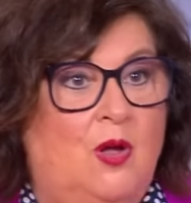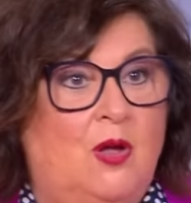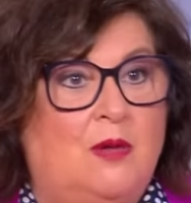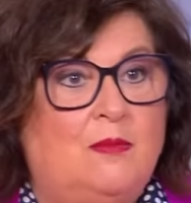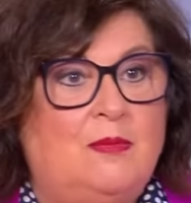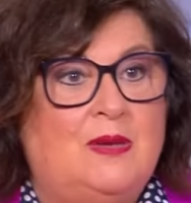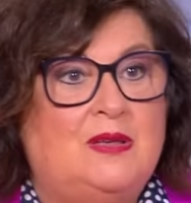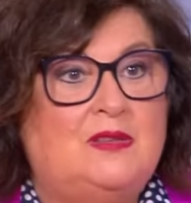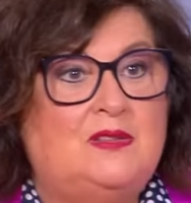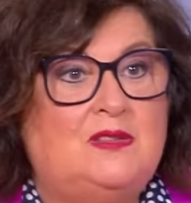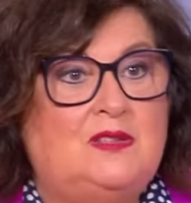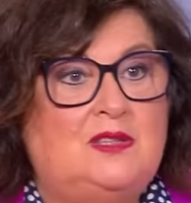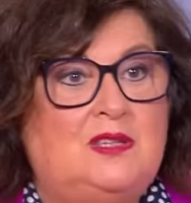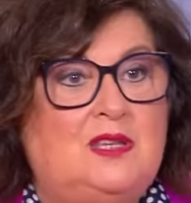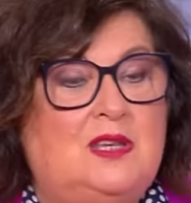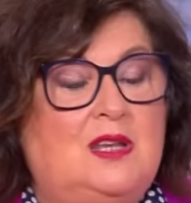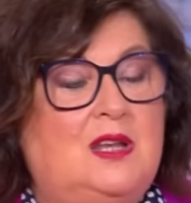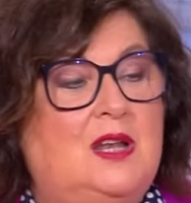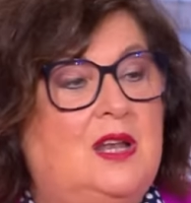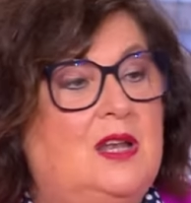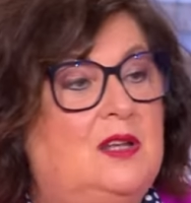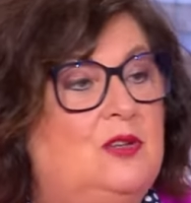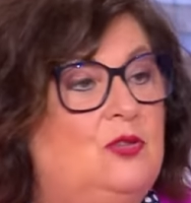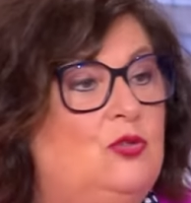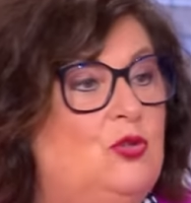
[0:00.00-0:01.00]
Mais si
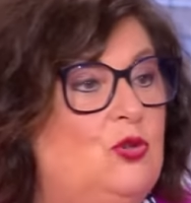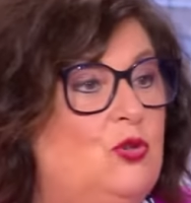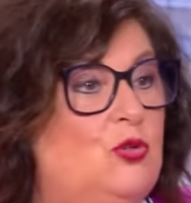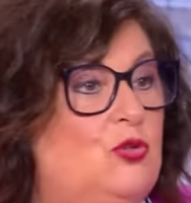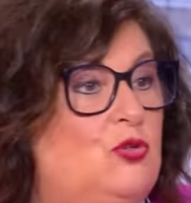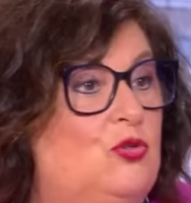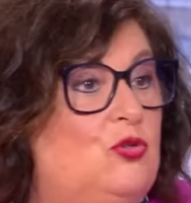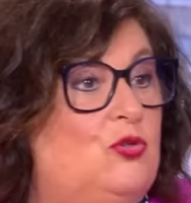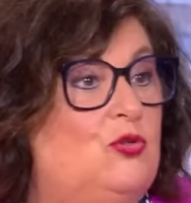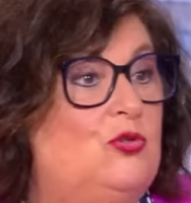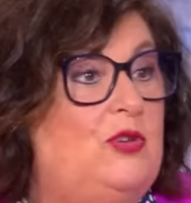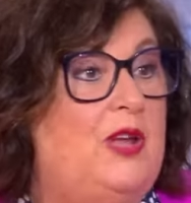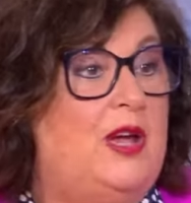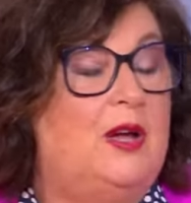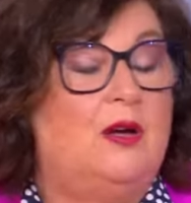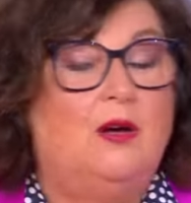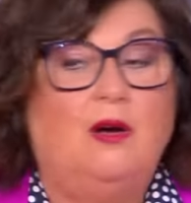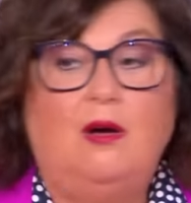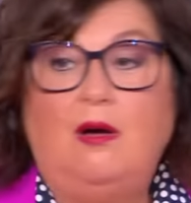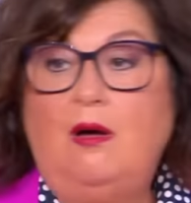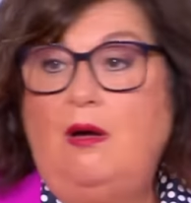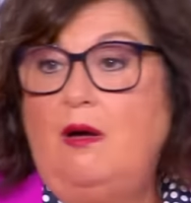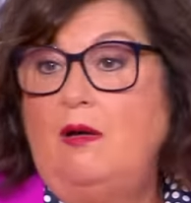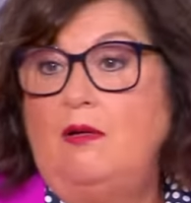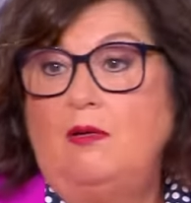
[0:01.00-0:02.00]
les deux sont
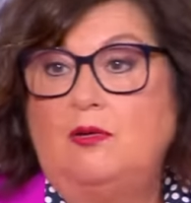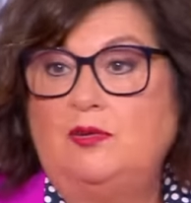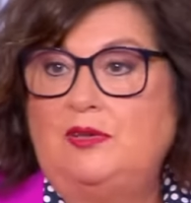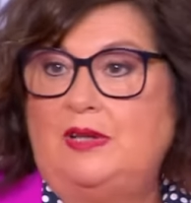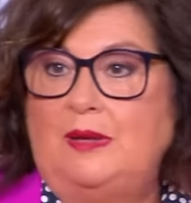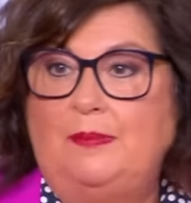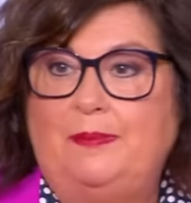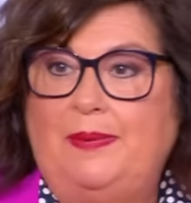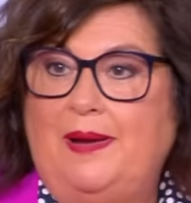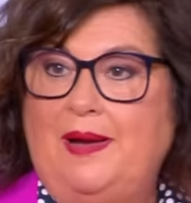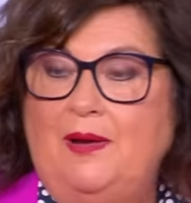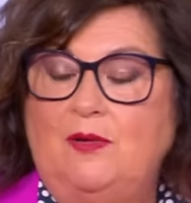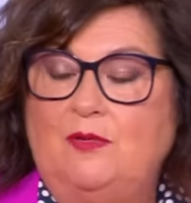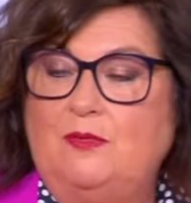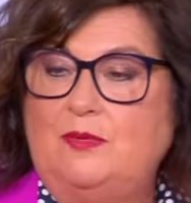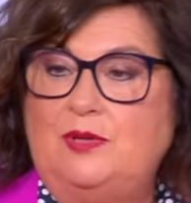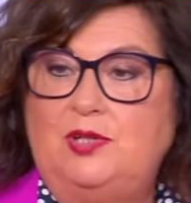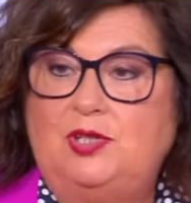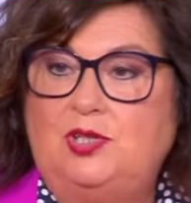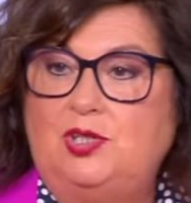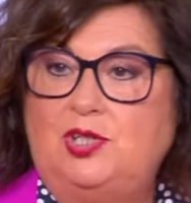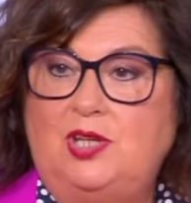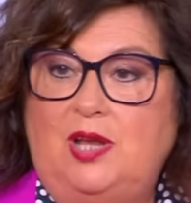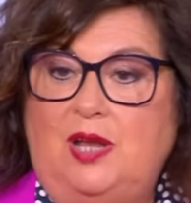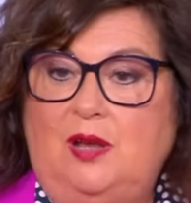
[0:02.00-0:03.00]
d'accord, on n'est pas
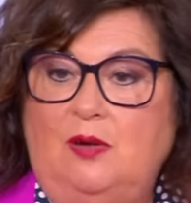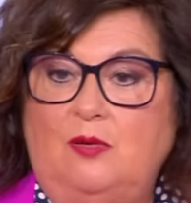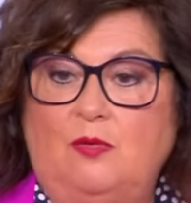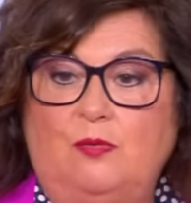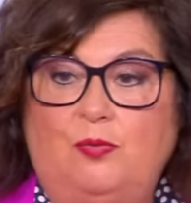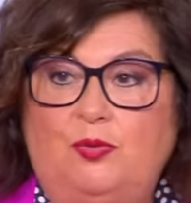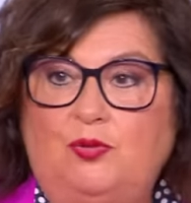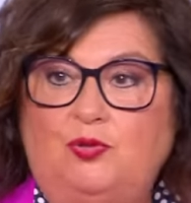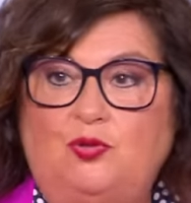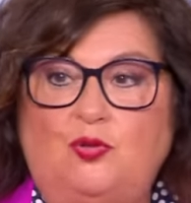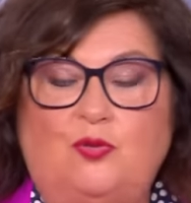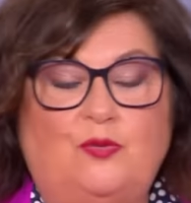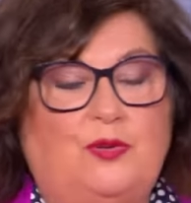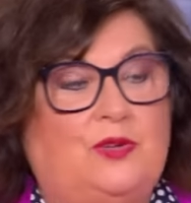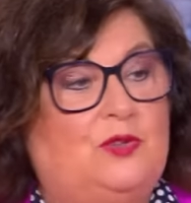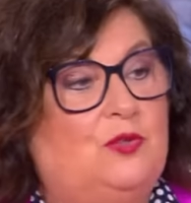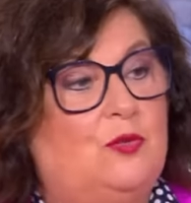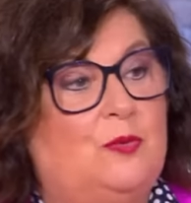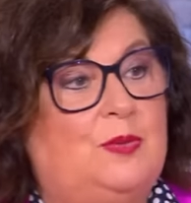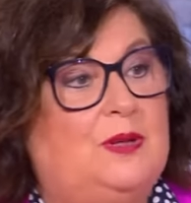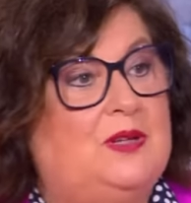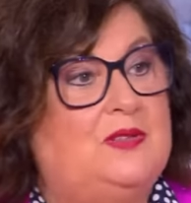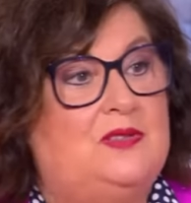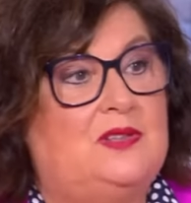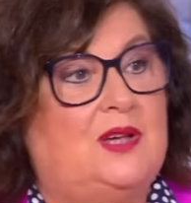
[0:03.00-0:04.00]
obligé, on peut trouver son
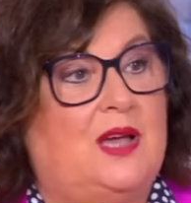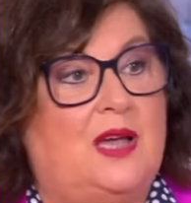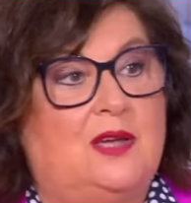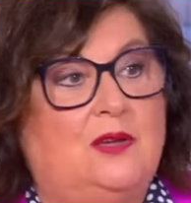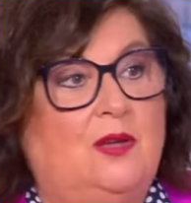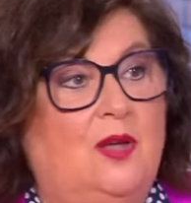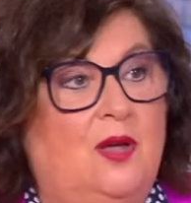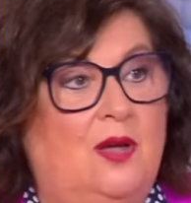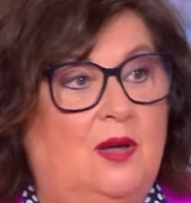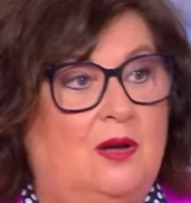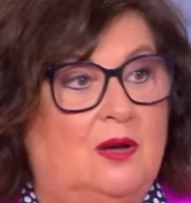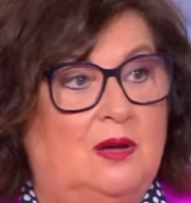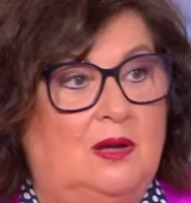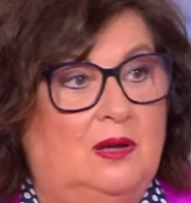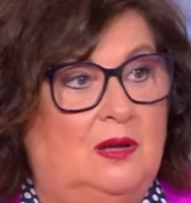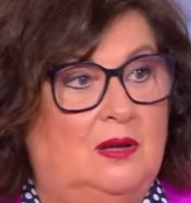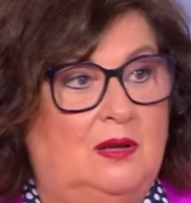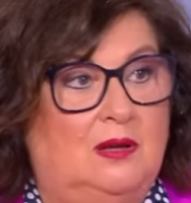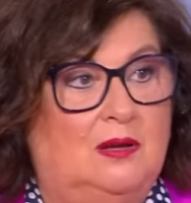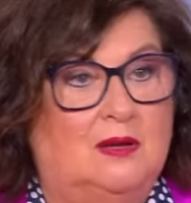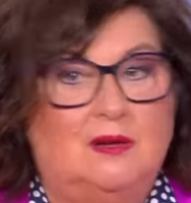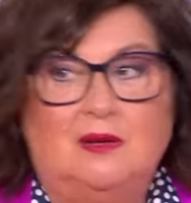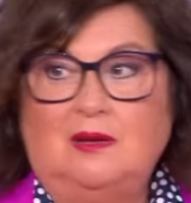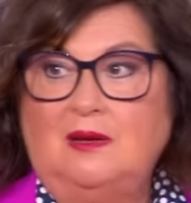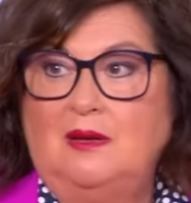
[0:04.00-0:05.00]
plaisir ailleurs. Hein,
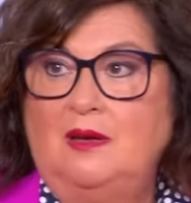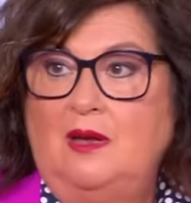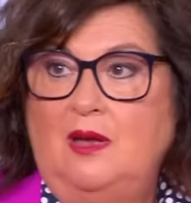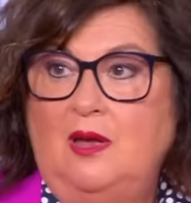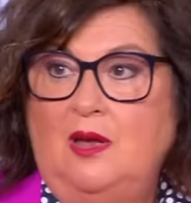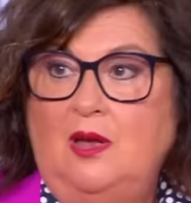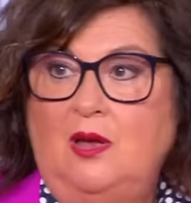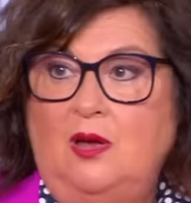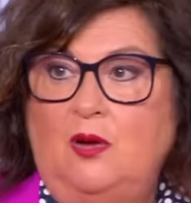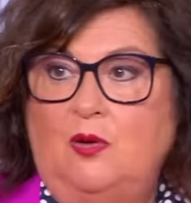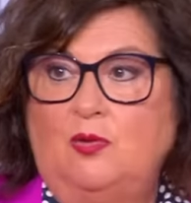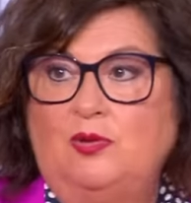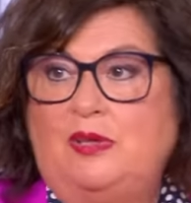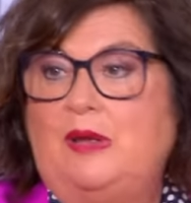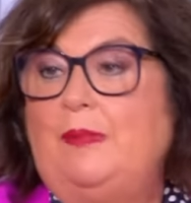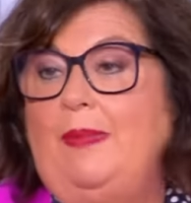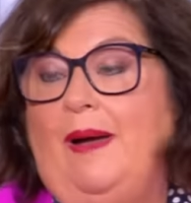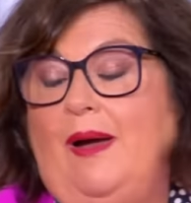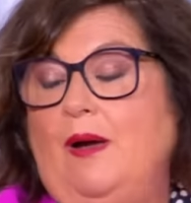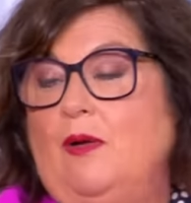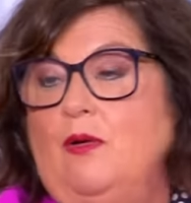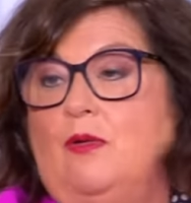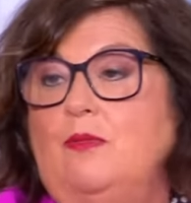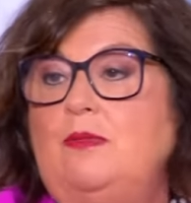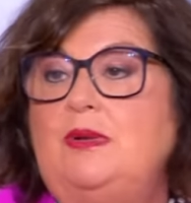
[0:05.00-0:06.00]
euh, on n'est
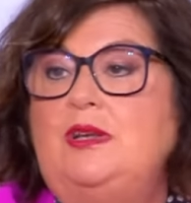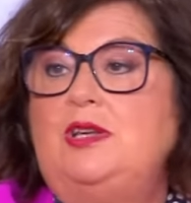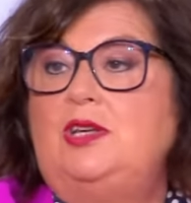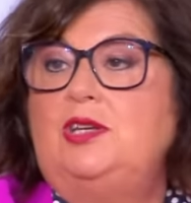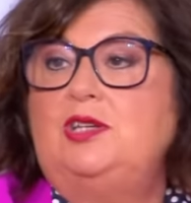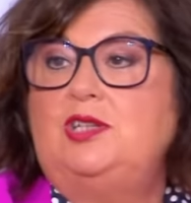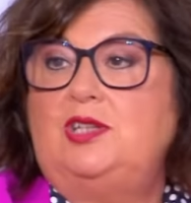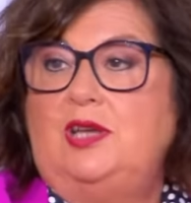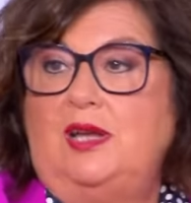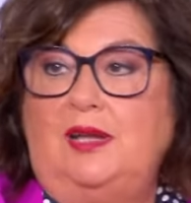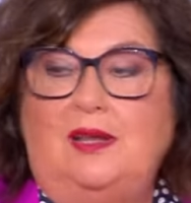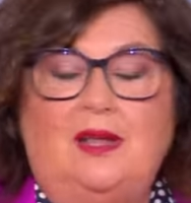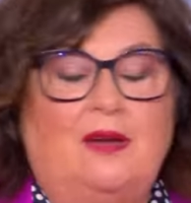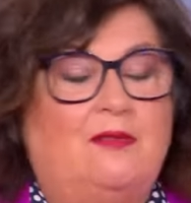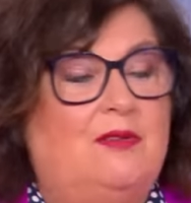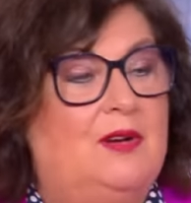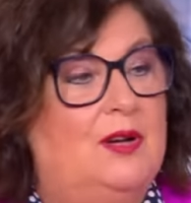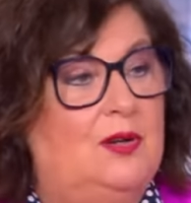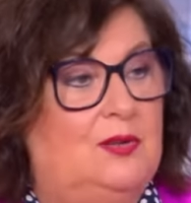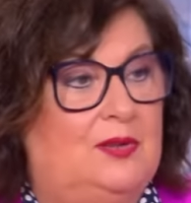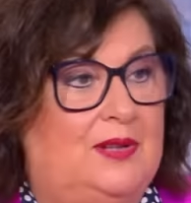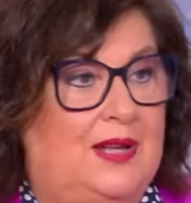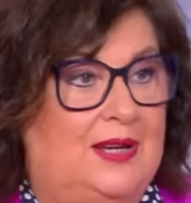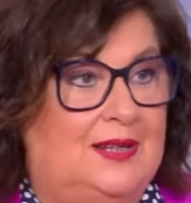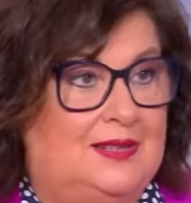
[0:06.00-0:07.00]
pas obligé d'avoir
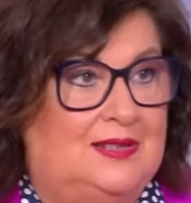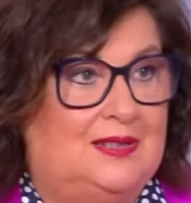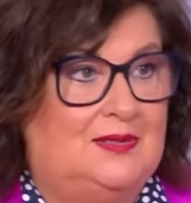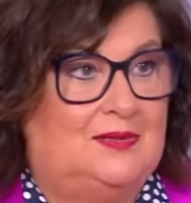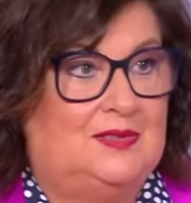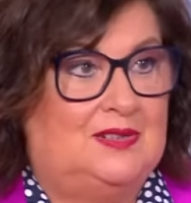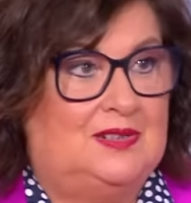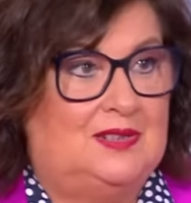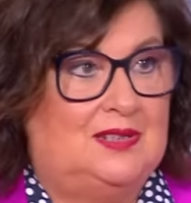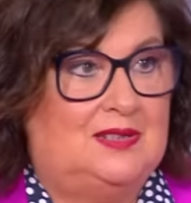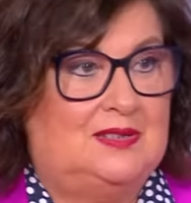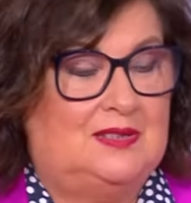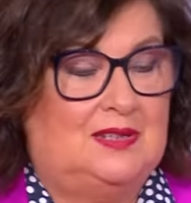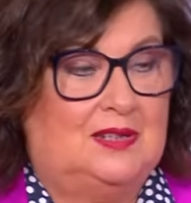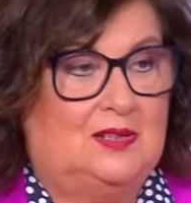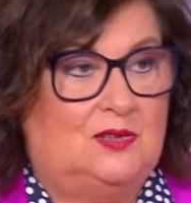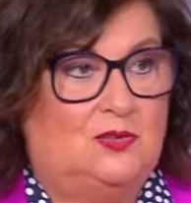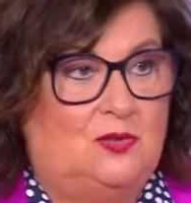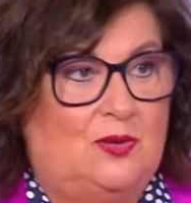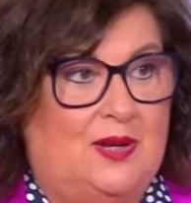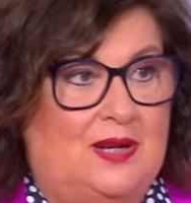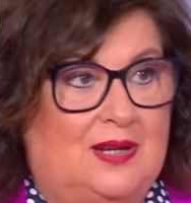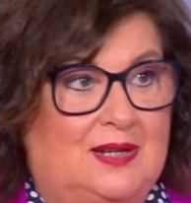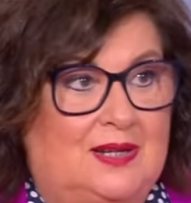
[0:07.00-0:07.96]
une activité mmh. sexuelle